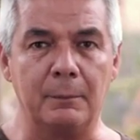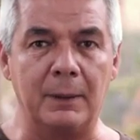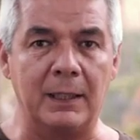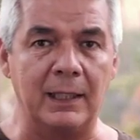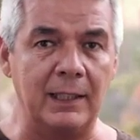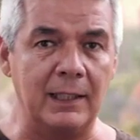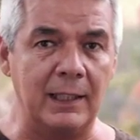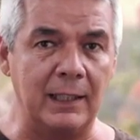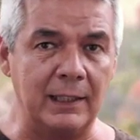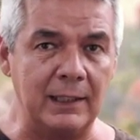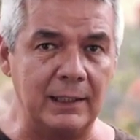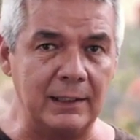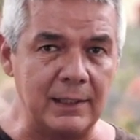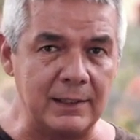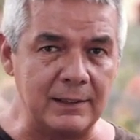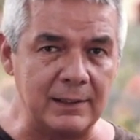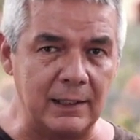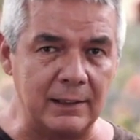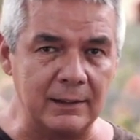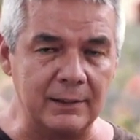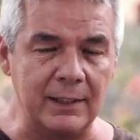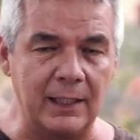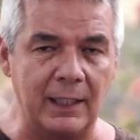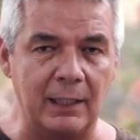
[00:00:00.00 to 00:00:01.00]
Miguel Ángel de
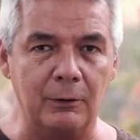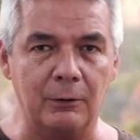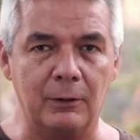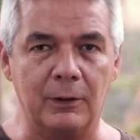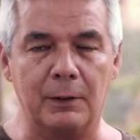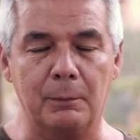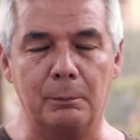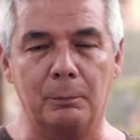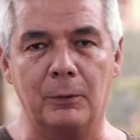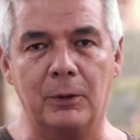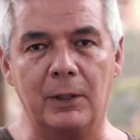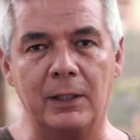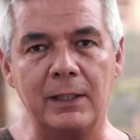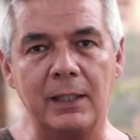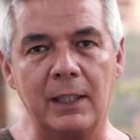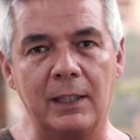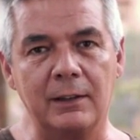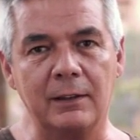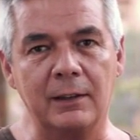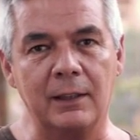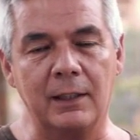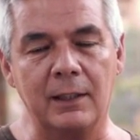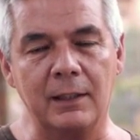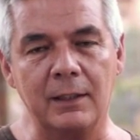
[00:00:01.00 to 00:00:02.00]
Santiago, que por ahí
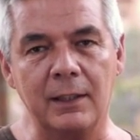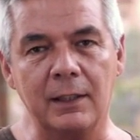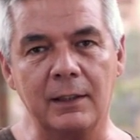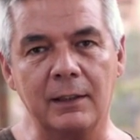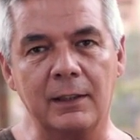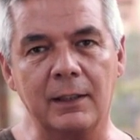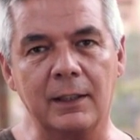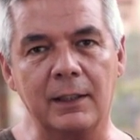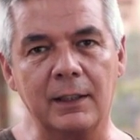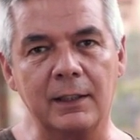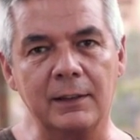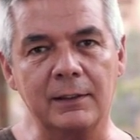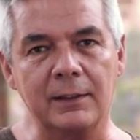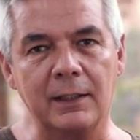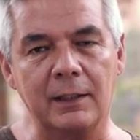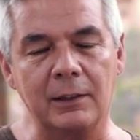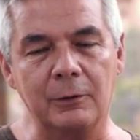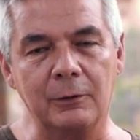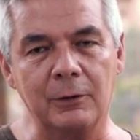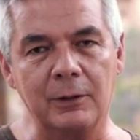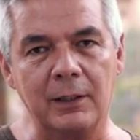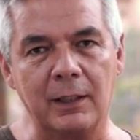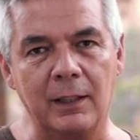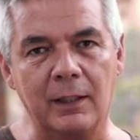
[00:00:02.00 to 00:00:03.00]
anda ahí en
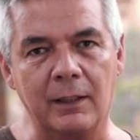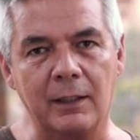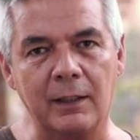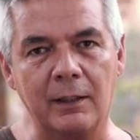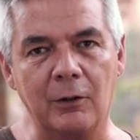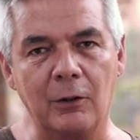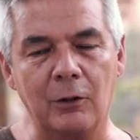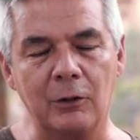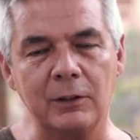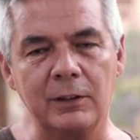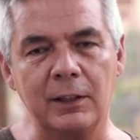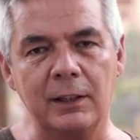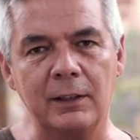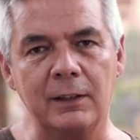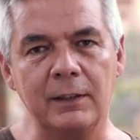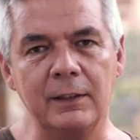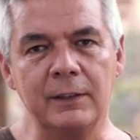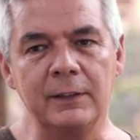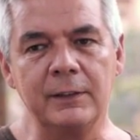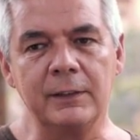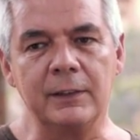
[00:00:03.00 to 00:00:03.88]
Querétaro, en La Redonda,